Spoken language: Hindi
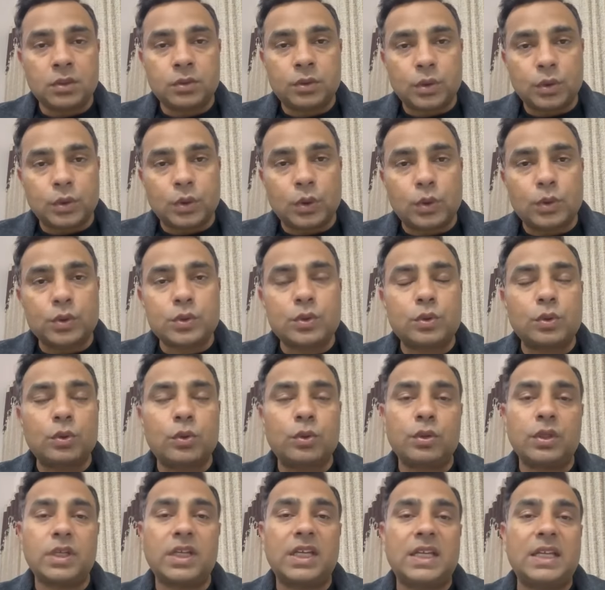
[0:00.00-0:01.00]
तो दोस्तों
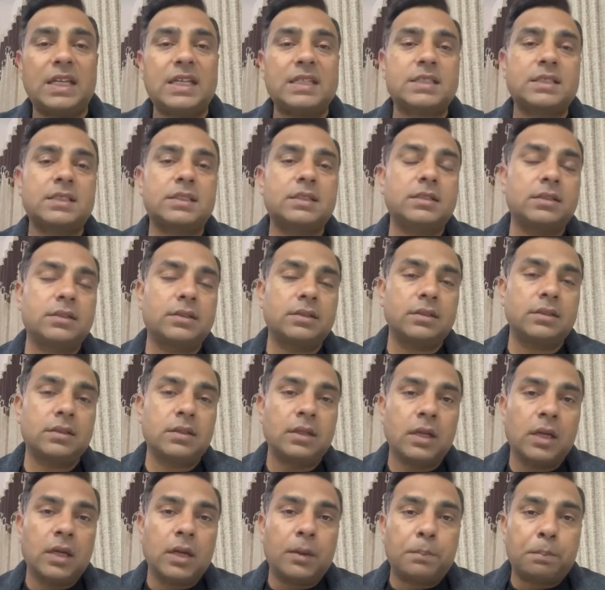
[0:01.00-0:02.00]
इस
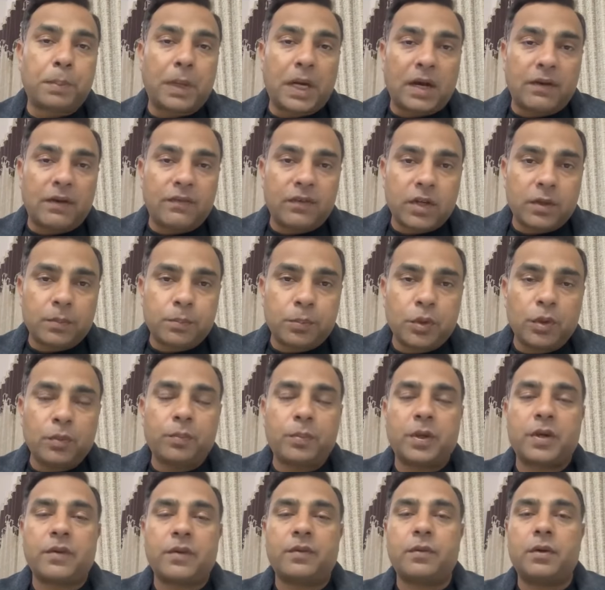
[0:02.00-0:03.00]
पावरफुल
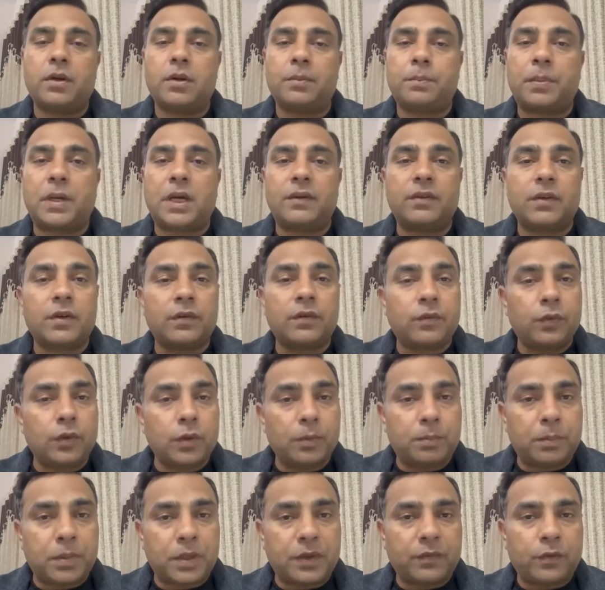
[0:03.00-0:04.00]

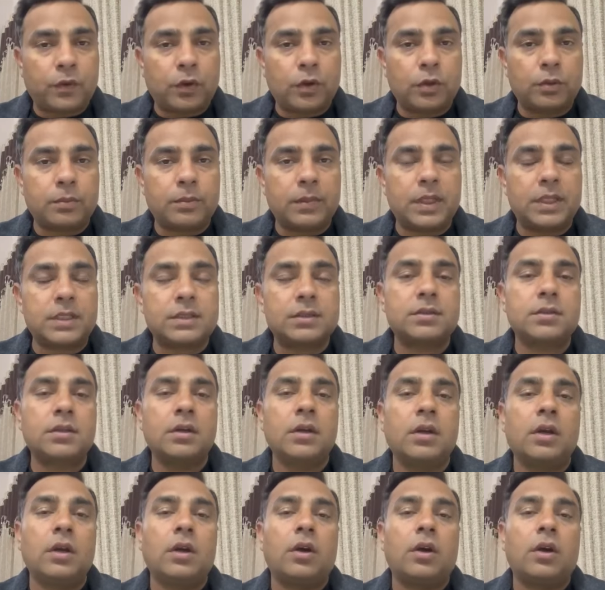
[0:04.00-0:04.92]
पावरफुल परफॉर्मेंस